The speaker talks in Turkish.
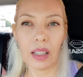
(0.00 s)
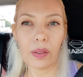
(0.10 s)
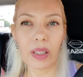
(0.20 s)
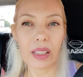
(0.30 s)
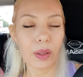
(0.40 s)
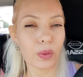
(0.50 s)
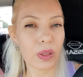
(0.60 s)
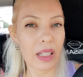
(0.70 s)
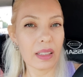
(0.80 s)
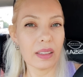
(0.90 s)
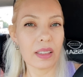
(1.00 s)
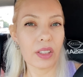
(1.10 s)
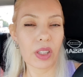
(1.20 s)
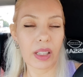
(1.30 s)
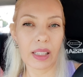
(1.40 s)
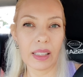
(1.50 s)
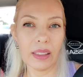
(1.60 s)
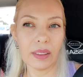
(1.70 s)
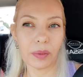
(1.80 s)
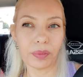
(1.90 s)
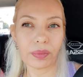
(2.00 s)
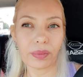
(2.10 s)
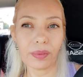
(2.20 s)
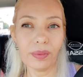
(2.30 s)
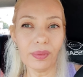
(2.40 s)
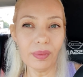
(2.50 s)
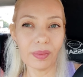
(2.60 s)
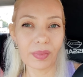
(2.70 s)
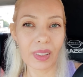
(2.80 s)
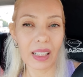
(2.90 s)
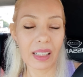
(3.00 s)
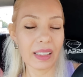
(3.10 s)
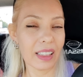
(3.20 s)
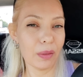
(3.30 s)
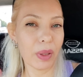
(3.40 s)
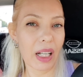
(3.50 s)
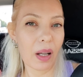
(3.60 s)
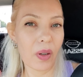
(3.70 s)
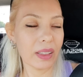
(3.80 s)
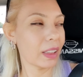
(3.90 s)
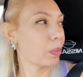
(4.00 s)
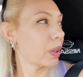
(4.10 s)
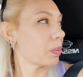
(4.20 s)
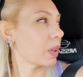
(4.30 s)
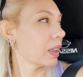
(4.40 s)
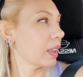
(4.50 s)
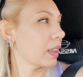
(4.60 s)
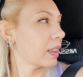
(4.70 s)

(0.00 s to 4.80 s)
Havalar da güzel, sıcakken gidelim bir kahvaltı yapalım dedik.